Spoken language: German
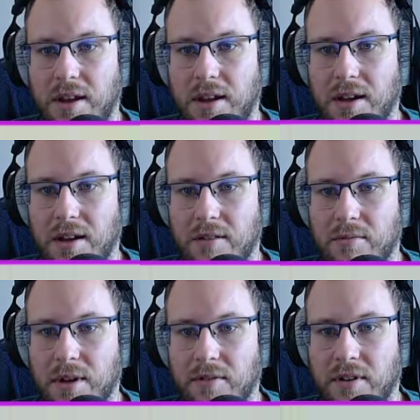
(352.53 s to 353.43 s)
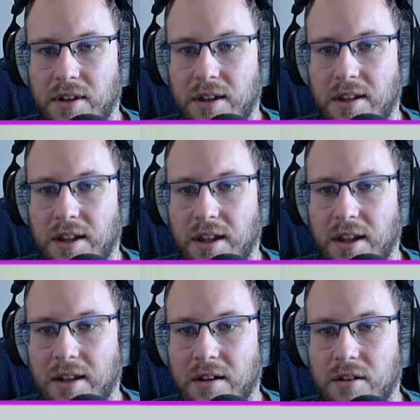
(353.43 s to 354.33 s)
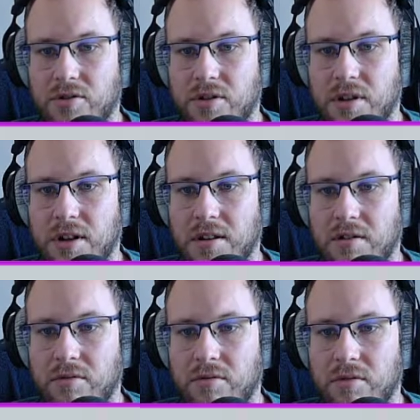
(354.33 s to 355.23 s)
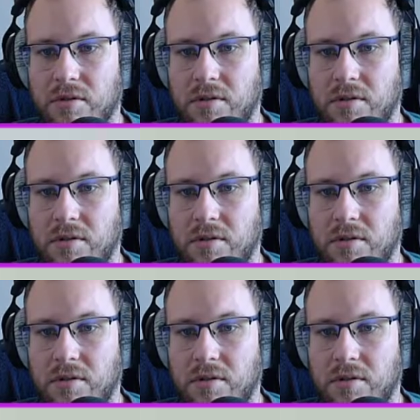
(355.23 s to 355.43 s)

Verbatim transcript: Heizung machen wir nicht. Lederausstattung.